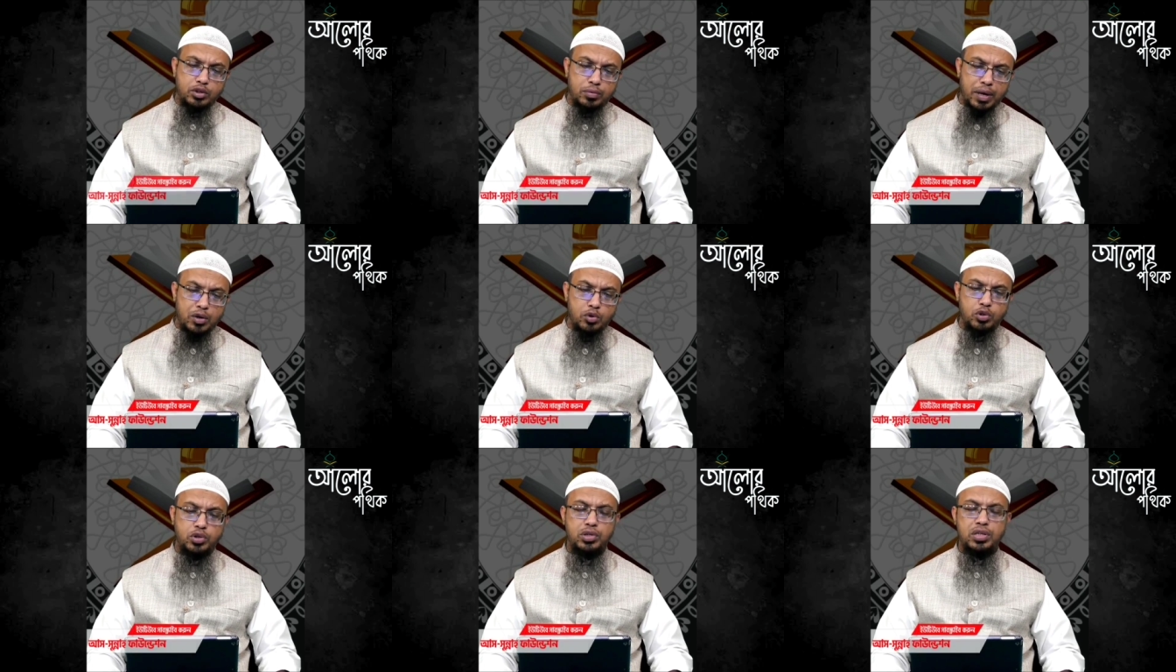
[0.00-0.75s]
একজন
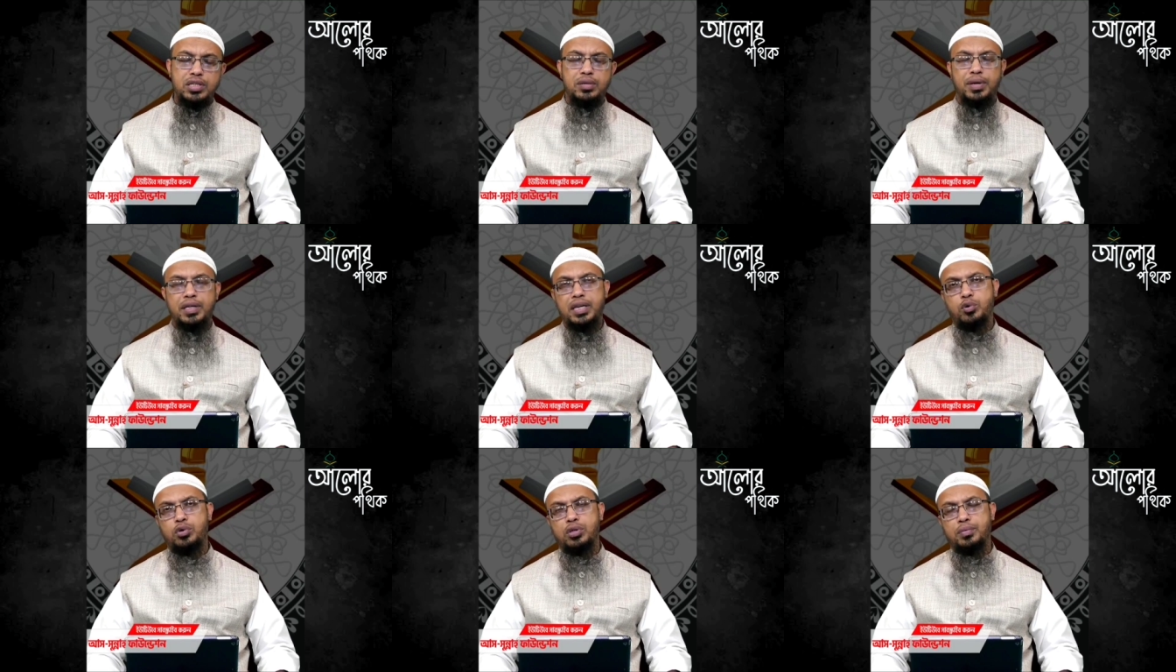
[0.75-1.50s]
মানুষ নিজের
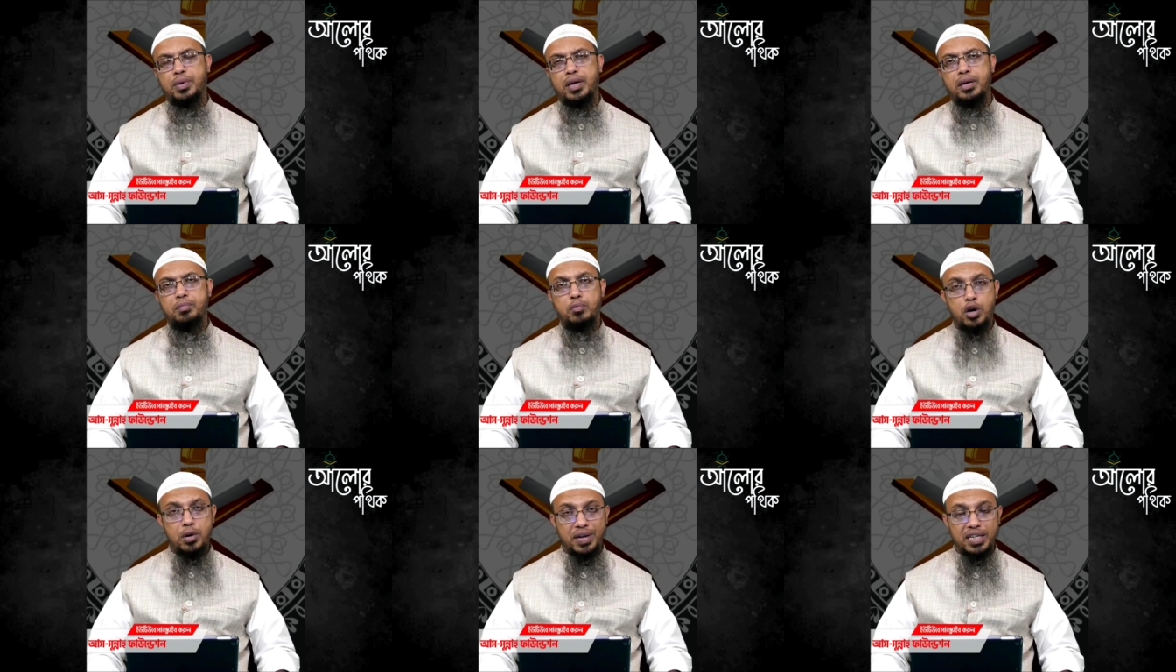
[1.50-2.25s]
ভাষায় করতে পারেন
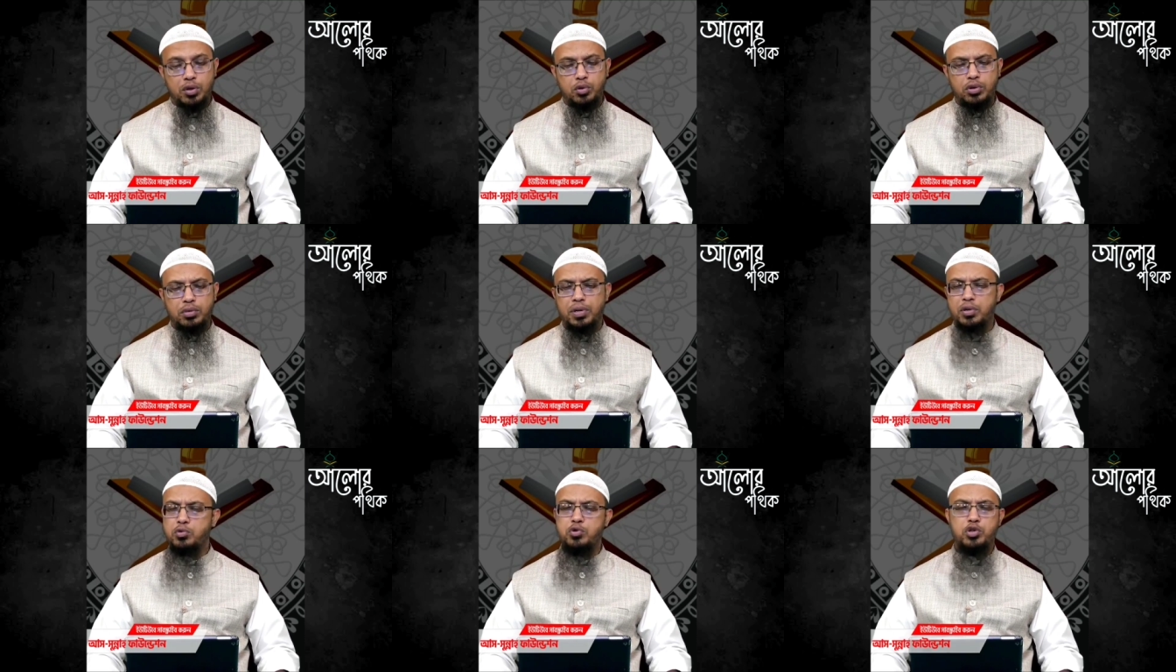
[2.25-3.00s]
মনের ভাষায় করতে
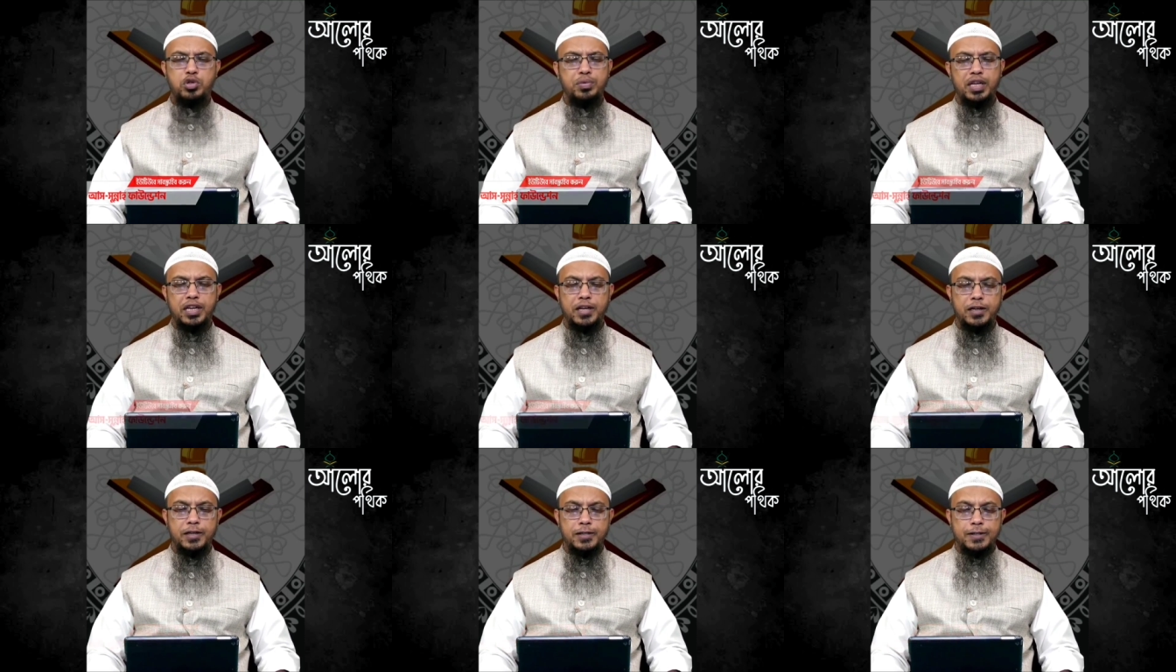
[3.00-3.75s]
পারেন কোনো অসুবিধা নেই